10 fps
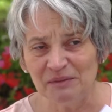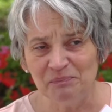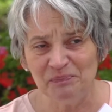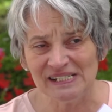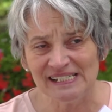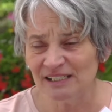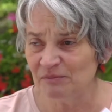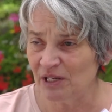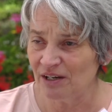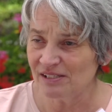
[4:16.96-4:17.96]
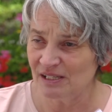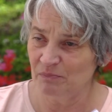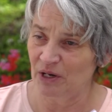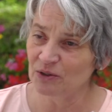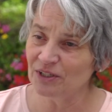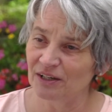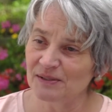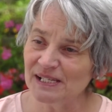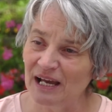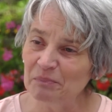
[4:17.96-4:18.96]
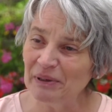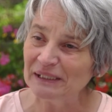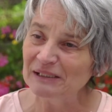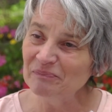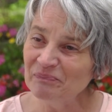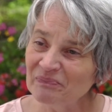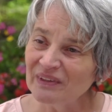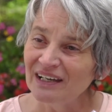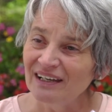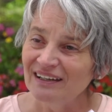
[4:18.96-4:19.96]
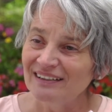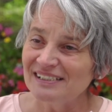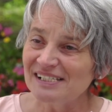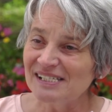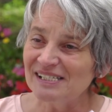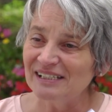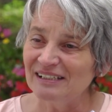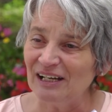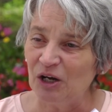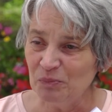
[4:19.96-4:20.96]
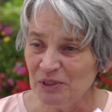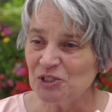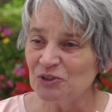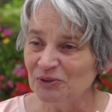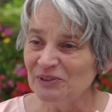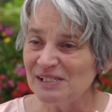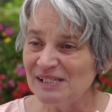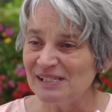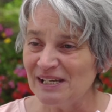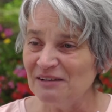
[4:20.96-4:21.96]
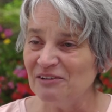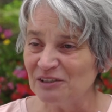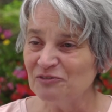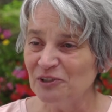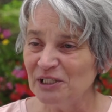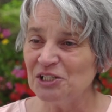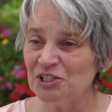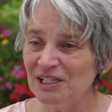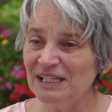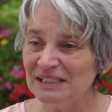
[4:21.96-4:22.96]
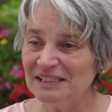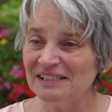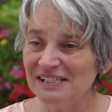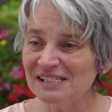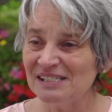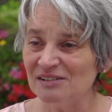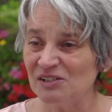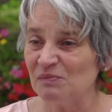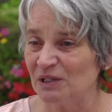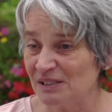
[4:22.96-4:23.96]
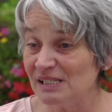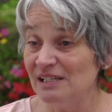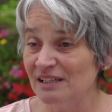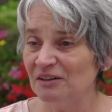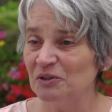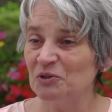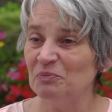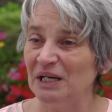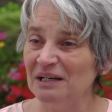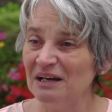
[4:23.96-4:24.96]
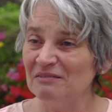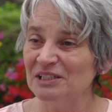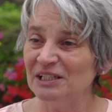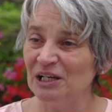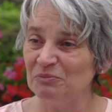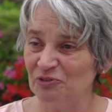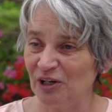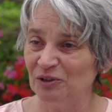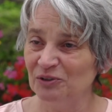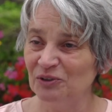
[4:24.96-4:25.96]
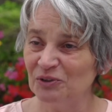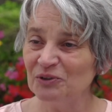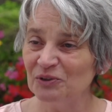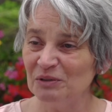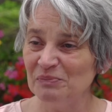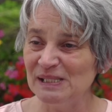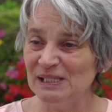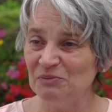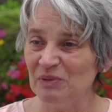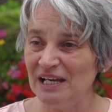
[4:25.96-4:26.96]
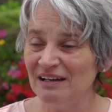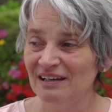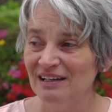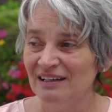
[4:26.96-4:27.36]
ein bisschen mehr aus dem Bauch rausarbeiten. Das glaube ich schon, dass das eine wertvolle Geschichte ist. Das machen sicher auch Männer, aber ich glaube Frauen doch noch ein bisschen mehr.